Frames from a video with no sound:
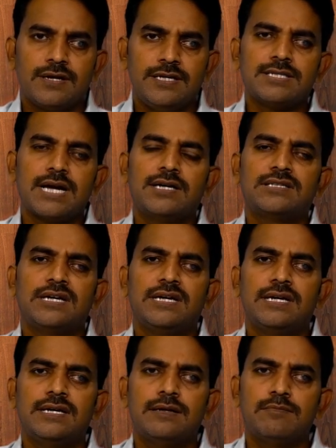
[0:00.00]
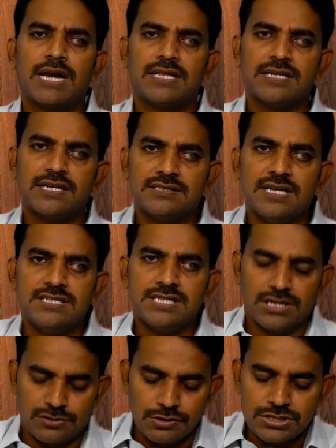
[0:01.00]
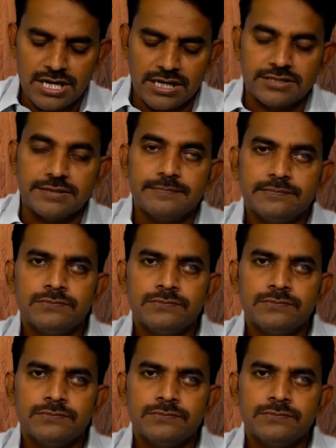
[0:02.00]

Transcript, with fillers: ఈ సంగతి మనందరికీ తెలిసినటువంటి సంగతి